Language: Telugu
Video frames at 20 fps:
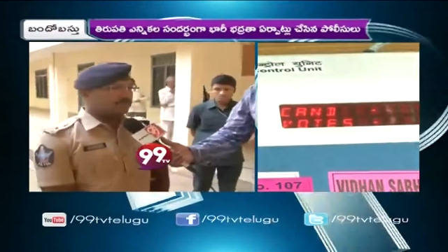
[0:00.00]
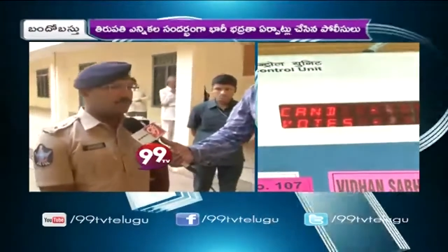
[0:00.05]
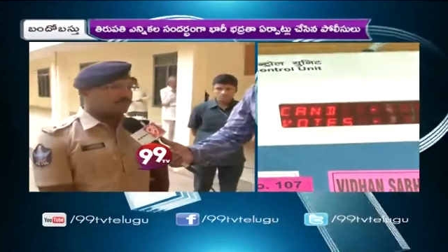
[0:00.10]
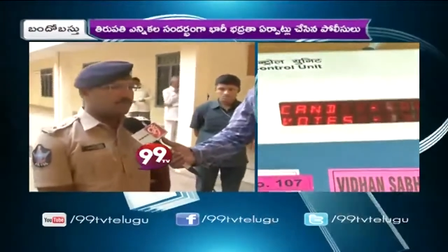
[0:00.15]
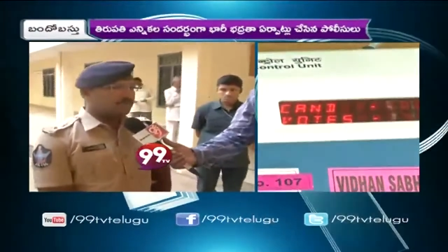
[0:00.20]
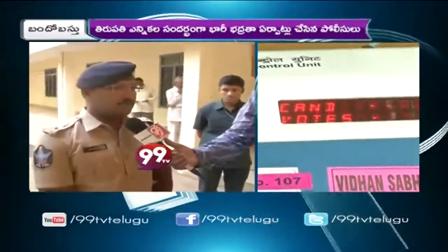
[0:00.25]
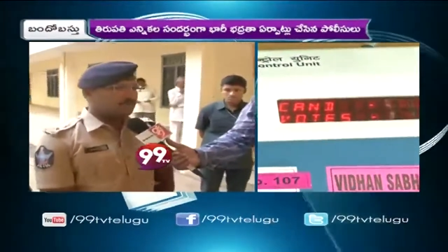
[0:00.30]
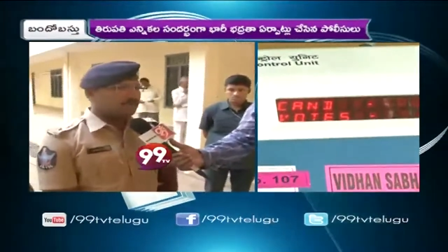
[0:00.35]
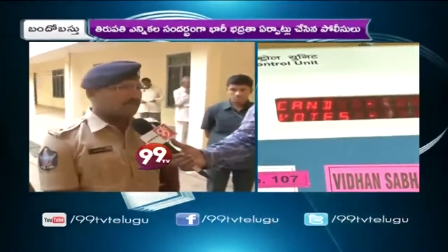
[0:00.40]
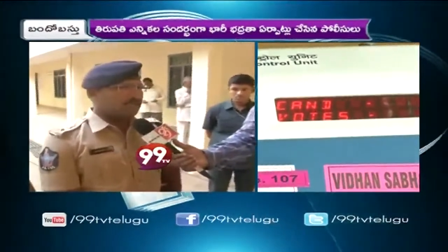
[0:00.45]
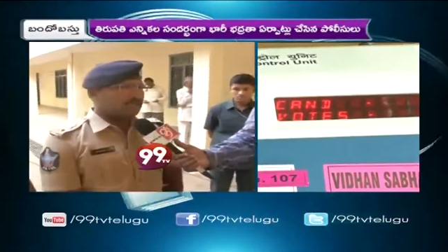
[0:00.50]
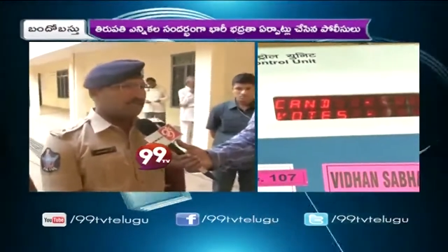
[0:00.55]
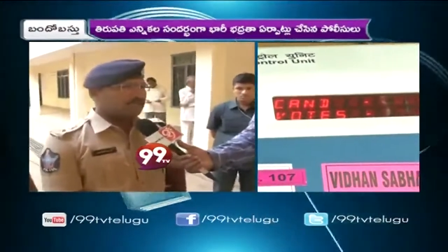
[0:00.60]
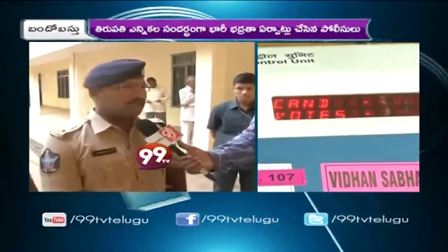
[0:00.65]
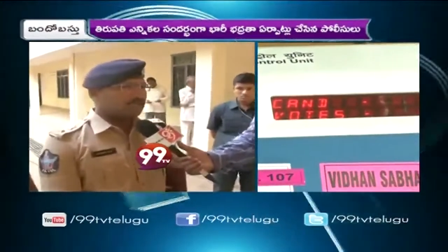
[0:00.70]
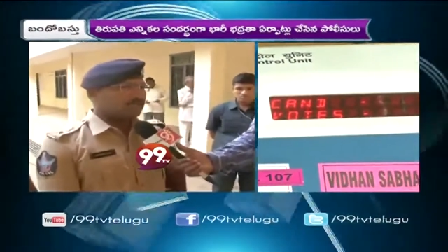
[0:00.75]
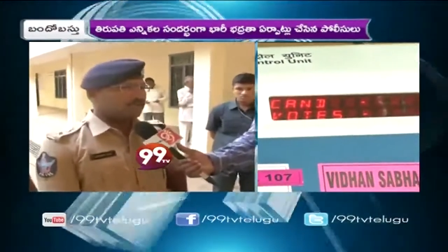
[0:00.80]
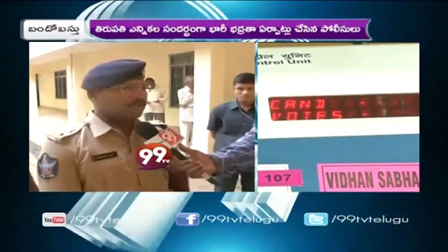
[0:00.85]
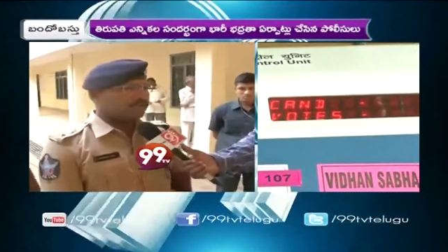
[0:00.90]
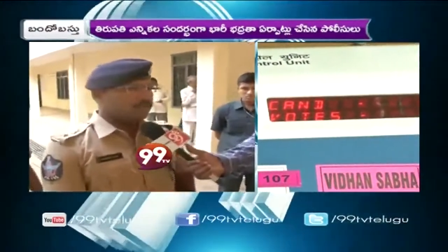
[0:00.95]
నిర్భయంగా
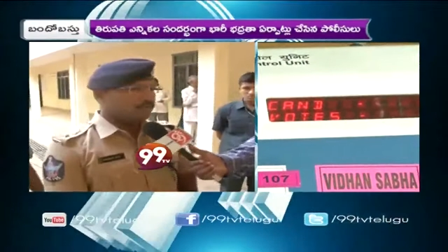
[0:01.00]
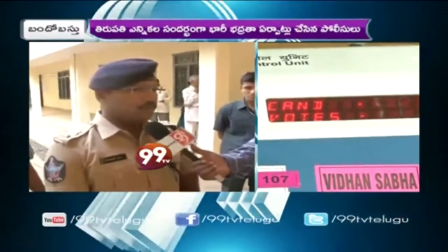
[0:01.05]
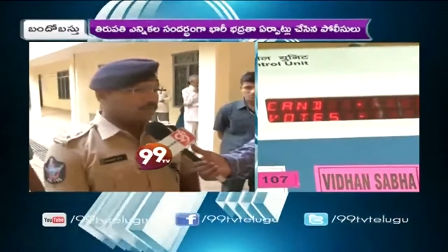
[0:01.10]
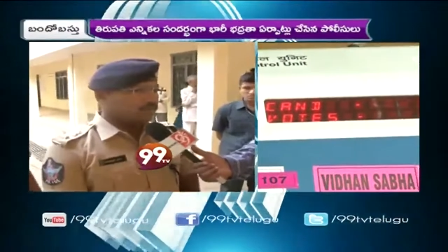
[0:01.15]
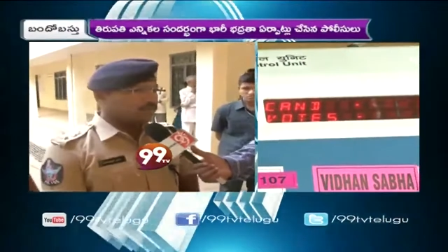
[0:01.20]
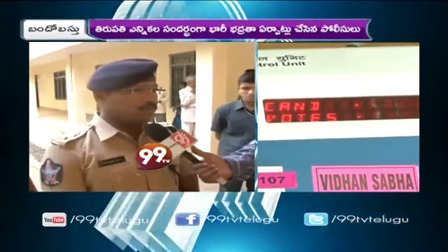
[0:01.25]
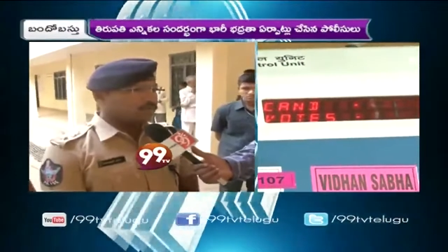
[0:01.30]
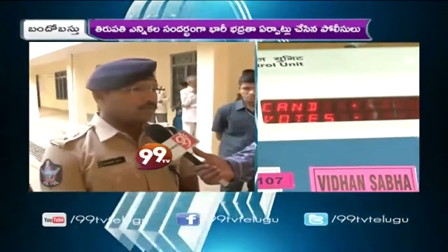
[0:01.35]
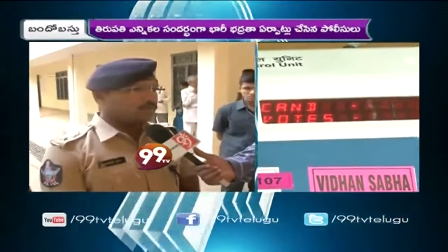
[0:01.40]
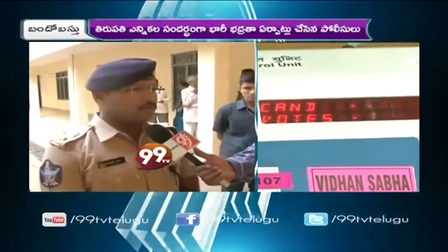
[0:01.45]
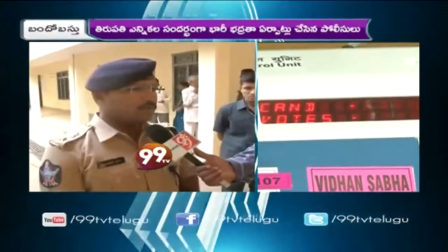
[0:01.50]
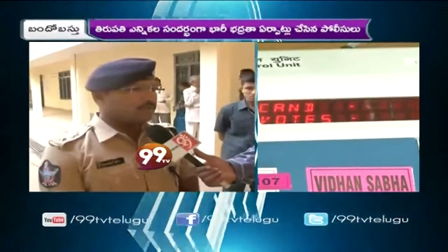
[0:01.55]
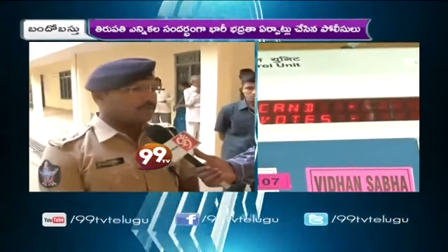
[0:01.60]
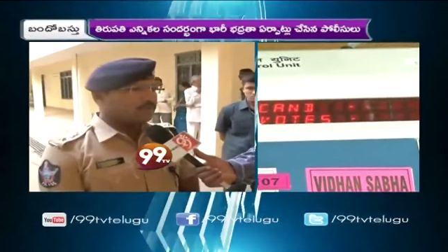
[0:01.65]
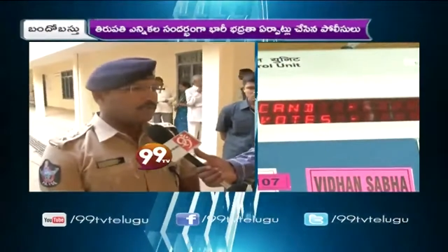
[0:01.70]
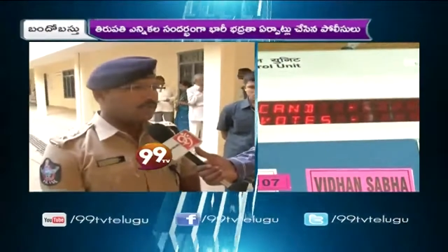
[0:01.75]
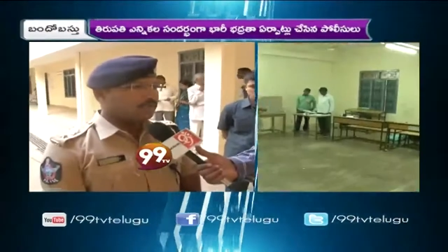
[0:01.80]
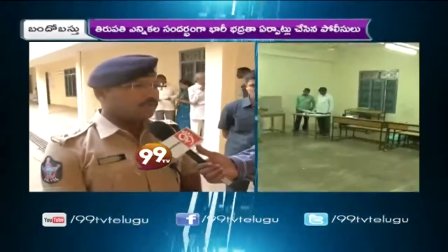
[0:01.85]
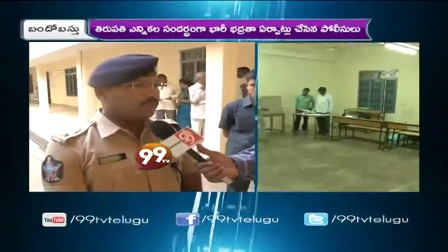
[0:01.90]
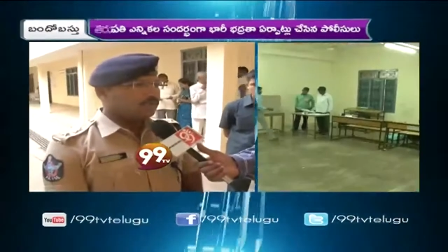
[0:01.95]

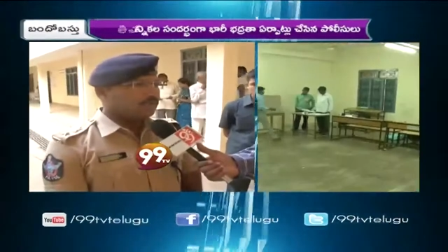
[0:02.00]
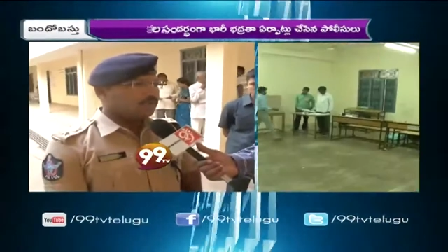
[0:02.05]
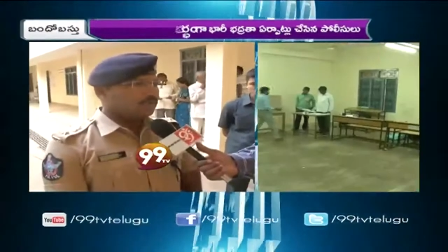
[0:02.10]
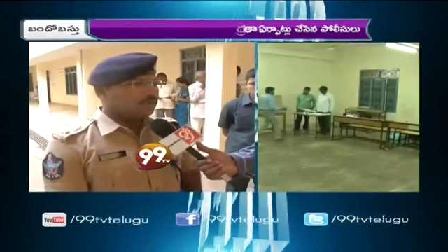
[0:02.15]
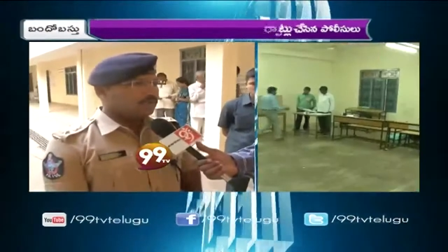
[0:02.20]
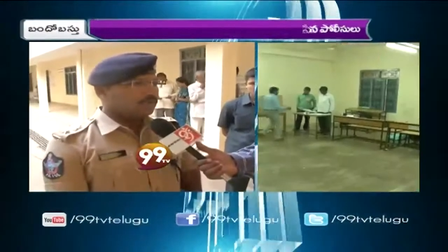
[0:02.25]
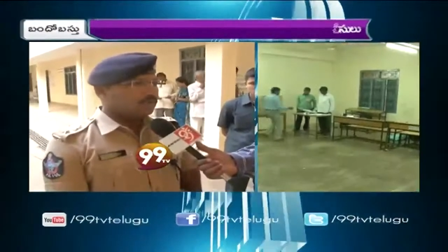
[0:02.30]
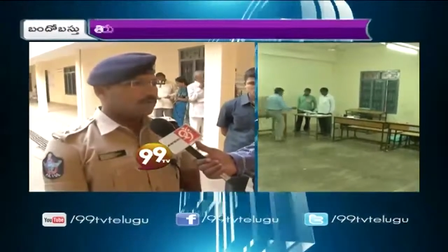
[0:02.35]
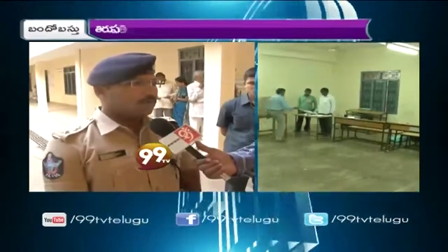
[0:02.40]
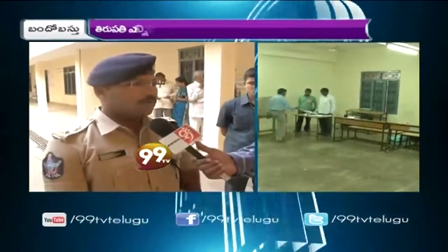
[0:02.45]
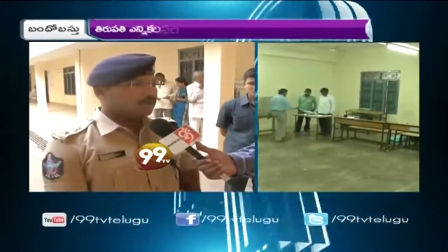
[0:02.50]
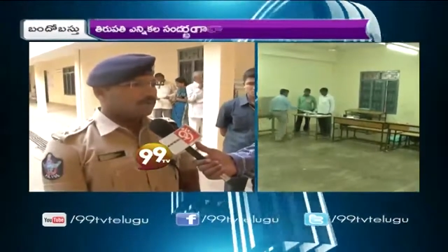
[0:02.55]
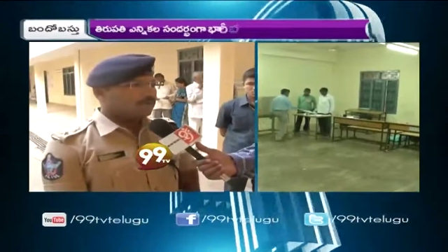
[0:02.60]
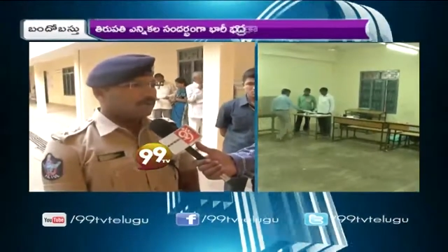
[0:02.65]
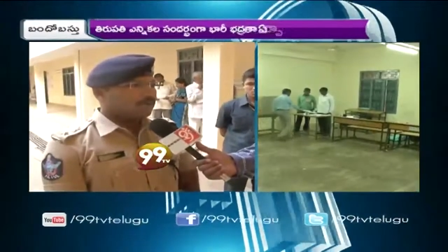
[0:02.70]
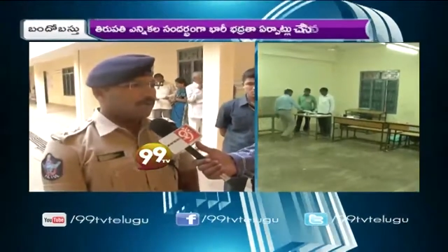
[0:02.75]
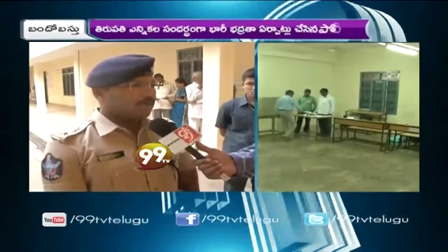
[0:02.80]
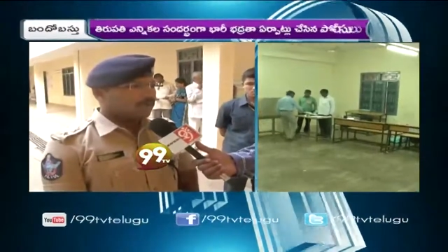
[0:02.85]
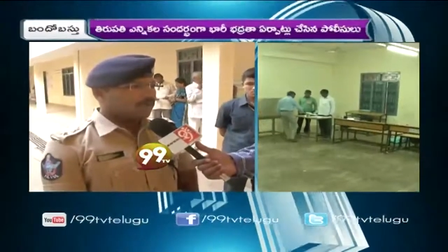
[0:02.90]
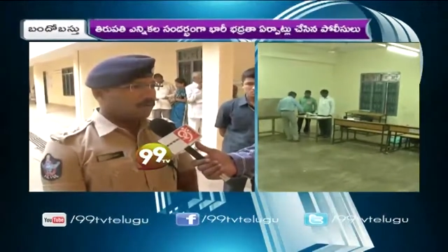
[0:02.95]
వినియోగించుకోవాలని
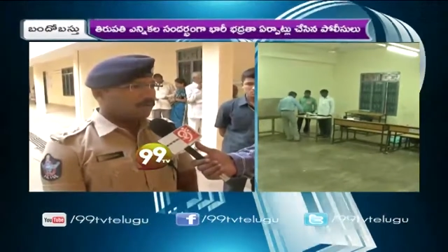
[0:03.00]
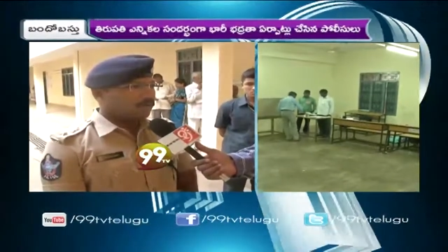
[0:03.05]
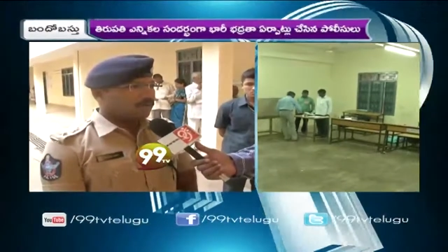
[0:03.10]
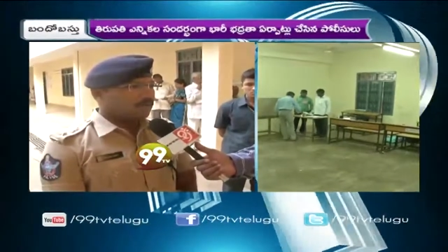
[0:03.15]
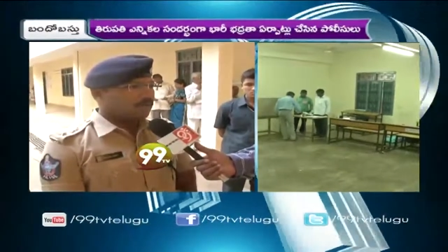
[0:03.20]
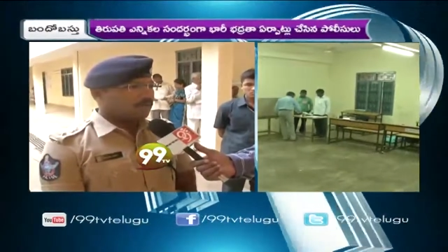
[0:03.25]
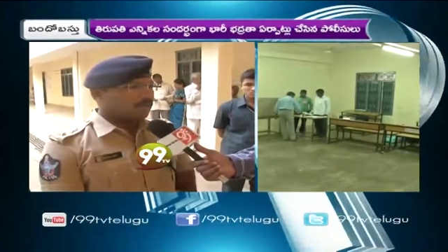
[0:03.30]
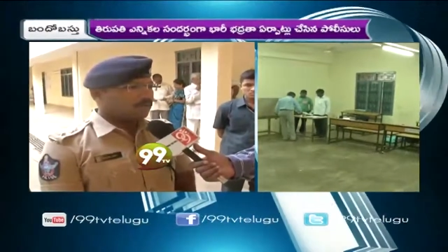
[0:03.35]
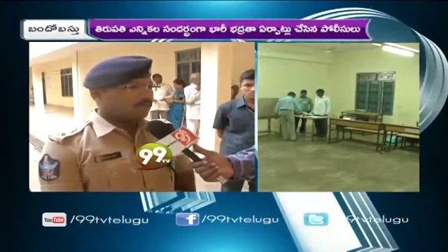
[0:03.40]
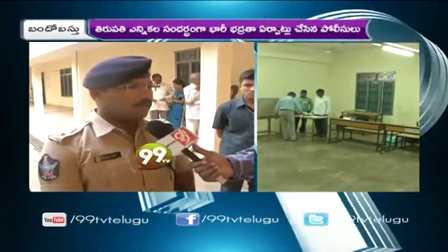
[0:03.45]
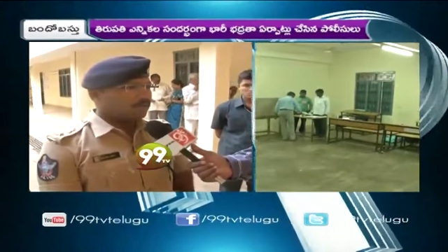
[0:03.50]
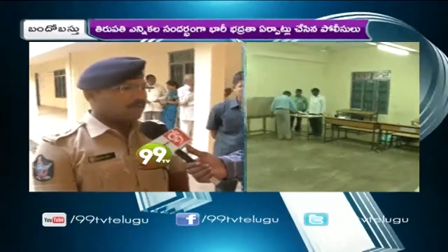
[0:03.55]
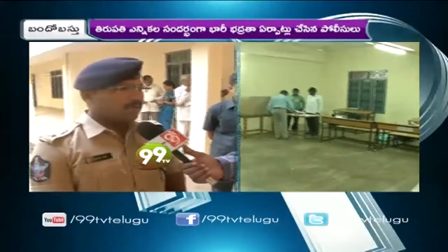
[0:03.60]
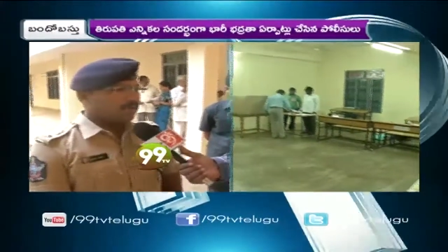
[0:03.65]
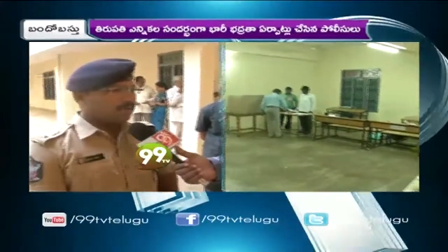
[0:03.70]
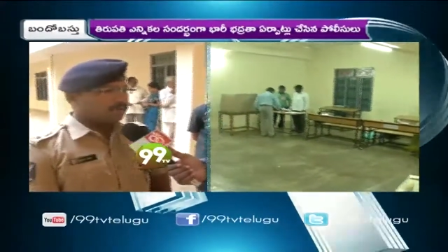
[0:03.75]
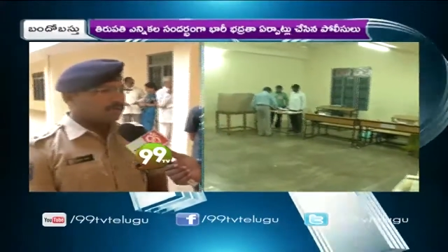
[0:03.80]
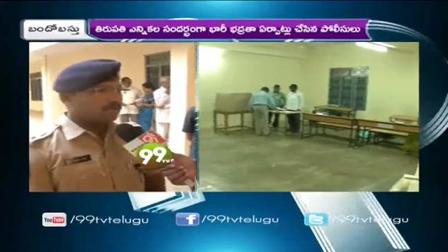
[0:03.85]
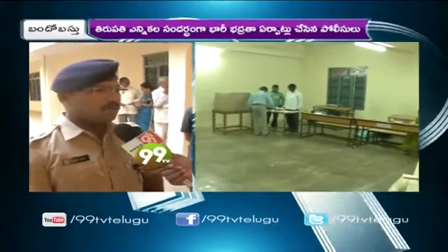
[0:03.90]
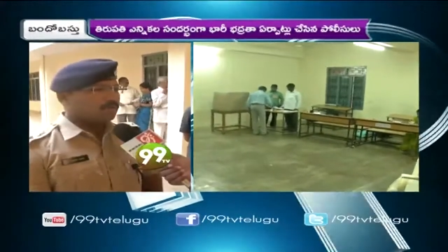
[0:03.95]
ఎక్కడ కూడా
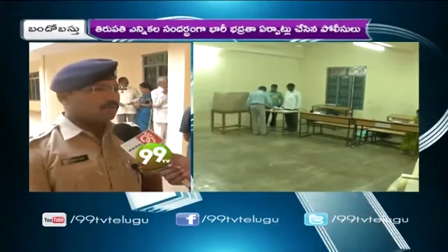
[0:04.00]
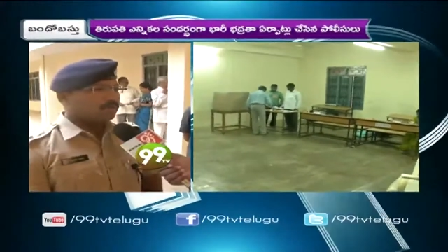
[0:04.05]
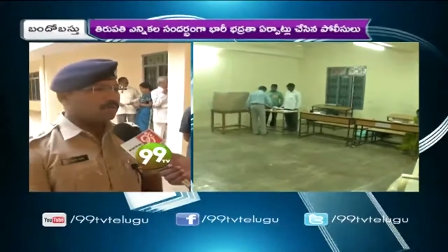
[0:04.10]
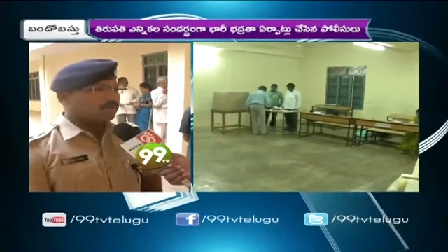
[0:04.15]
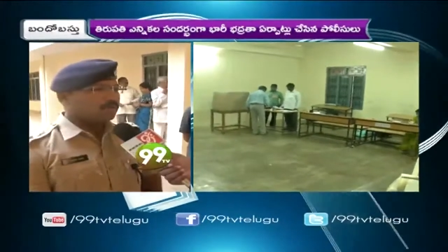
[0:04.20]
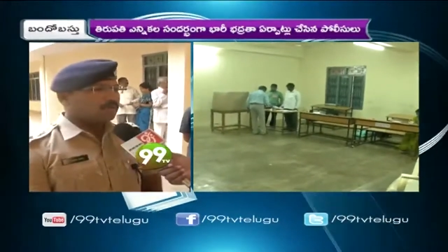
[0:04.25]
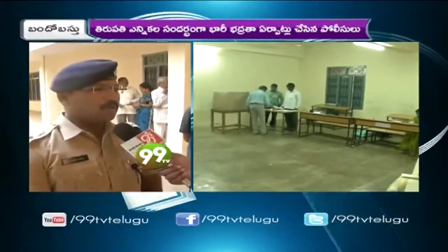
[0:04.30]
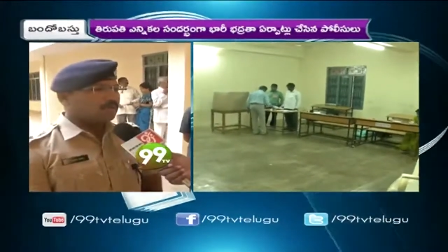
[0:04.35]
భయాందోళనలకు గురి